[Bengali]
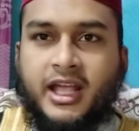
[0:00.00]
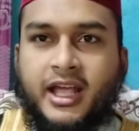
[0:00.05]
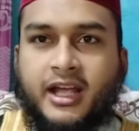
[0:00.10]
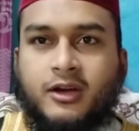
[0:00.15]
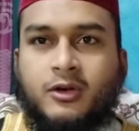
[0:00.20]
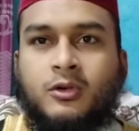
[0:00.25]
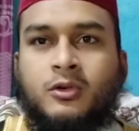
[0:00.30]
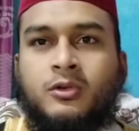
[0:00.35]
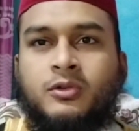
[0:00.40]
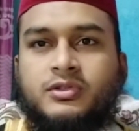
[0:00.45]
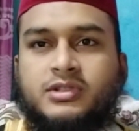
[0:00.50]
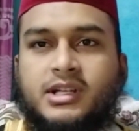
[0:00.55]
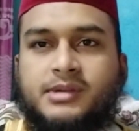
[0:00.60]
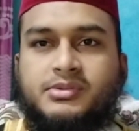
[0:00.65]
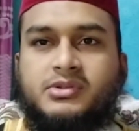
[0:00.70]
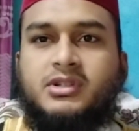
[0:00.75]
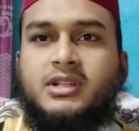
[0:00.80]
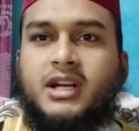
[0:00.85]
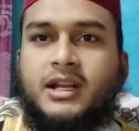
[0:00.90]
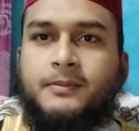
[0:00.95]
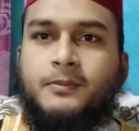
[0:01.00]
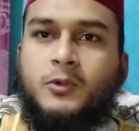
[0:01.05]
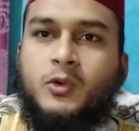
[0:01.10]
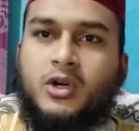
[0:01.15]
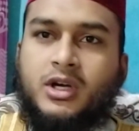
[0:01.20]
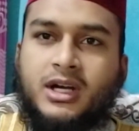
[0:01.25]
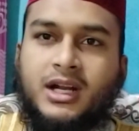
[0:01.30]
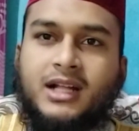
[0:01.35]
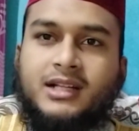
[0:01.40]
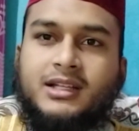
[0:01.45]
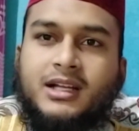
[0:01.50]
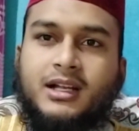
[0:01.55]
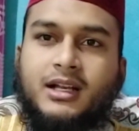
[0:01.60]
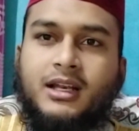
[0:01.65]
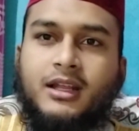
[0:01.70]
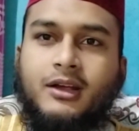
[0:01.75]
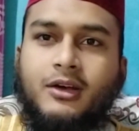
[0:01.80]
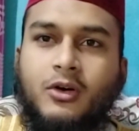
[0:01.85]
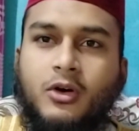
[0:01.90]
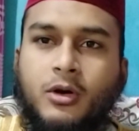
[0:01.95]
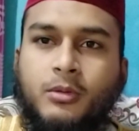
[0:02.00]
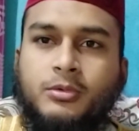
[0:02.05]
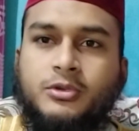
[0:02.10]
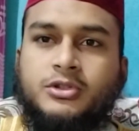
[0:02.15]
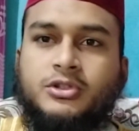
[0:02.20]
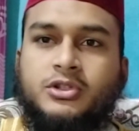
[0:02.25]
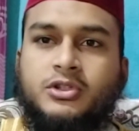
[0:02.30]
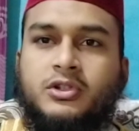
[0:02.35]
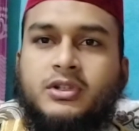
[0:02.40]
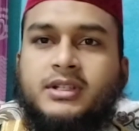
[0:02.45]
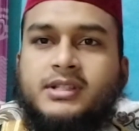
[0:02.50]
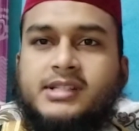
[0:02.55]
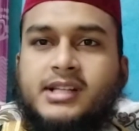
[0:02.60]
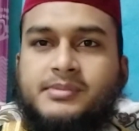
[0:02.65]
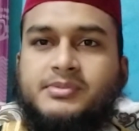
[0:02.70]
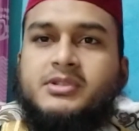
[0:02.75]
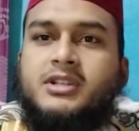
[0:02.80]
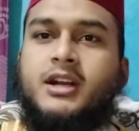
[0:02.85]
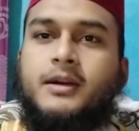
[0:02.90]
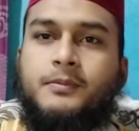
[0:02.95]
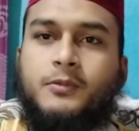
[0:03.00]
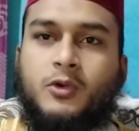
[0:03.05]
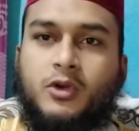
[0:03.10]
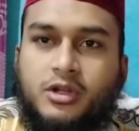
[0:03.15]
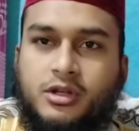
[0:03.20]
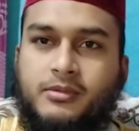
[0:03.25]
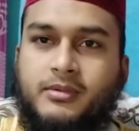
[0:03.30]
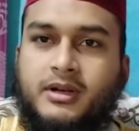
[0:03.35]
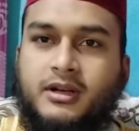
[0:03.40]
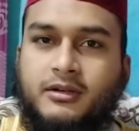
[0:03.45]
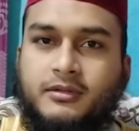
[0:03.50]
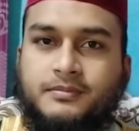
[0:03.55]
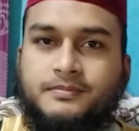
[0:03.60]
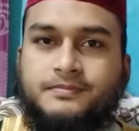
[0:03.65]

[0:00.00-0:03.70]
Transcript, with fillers: এখনো সাবস্ক্রাইব করে না থাকলে অবশ্যই সাবস্ক্রাইব করে দিবেন